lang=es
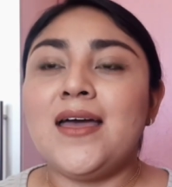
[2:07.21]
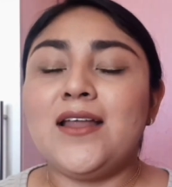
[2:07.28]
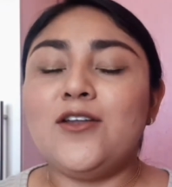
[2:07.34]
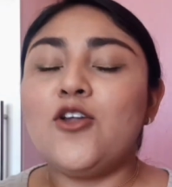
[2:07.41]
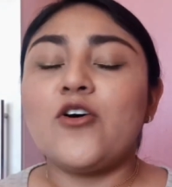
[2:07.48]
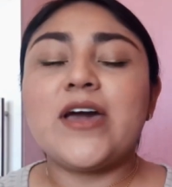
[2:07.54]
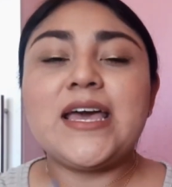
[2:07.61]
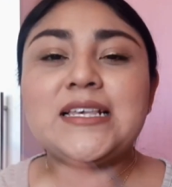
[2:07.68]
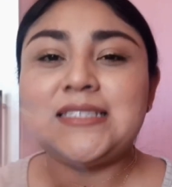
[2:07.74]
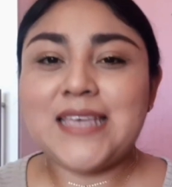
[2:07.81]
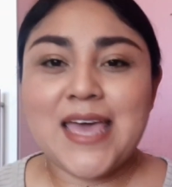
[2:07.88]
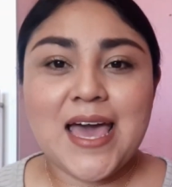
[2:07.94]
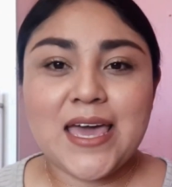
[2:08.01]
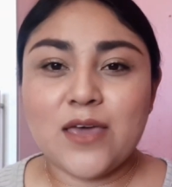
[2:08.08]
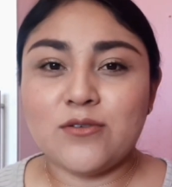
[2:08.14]
lo que
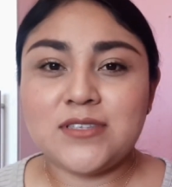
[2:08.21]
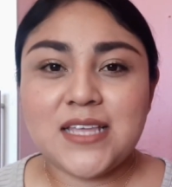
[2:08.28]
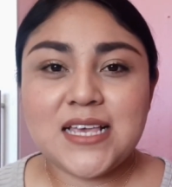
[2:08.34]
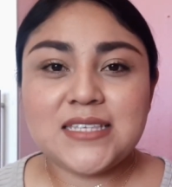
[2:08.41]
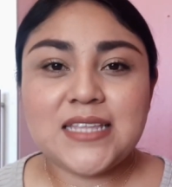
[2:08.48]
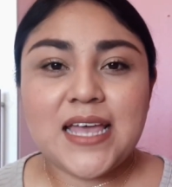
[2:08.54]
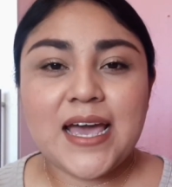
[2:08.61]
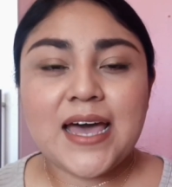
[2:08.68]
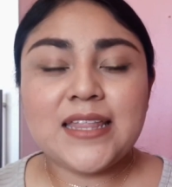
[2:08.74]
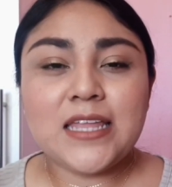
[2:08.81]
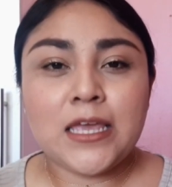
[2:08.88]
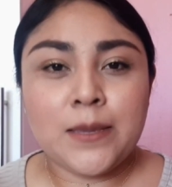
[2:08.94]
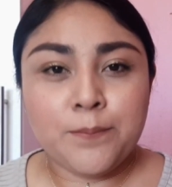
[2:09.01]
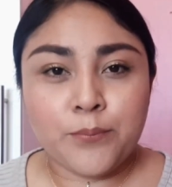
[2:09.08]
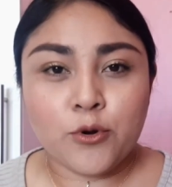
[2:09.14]
sea que ustedes tengan
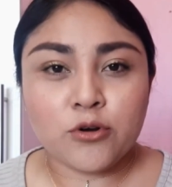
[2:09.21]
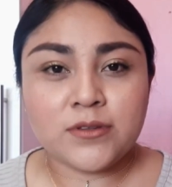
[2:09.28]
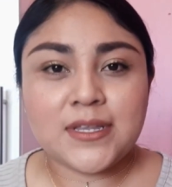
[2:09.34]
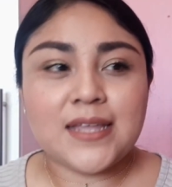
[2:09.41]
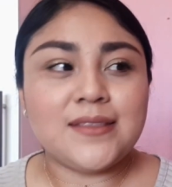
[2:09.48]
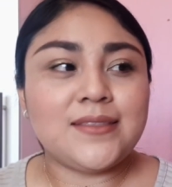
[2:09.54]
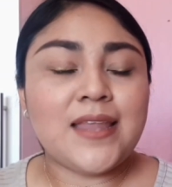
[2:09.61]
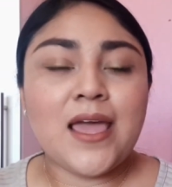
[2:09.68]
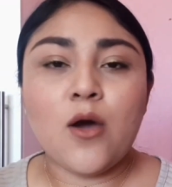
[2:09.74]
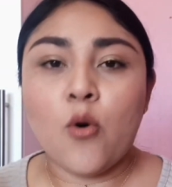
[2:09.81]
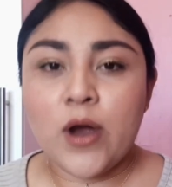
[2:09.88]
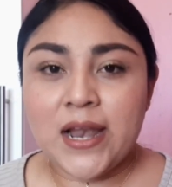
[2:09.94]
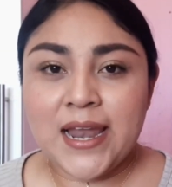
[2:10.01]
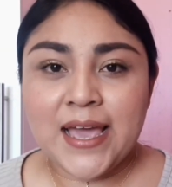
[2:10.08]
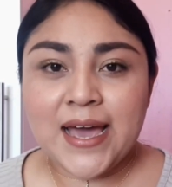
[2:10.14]
importante o
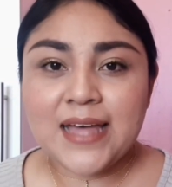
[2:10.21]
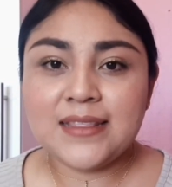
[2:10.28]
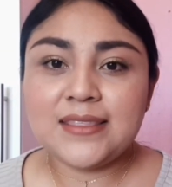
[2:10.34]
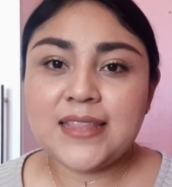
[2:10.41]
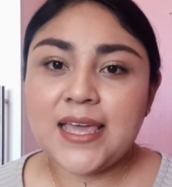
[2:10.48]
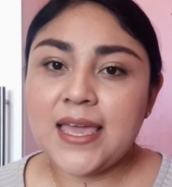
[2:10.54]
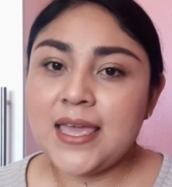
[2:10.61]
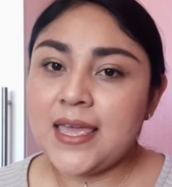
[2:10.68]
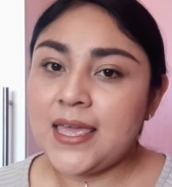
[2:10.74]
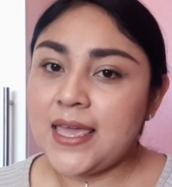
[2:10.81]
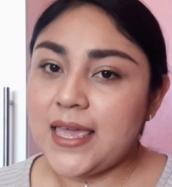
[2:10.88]
elegante,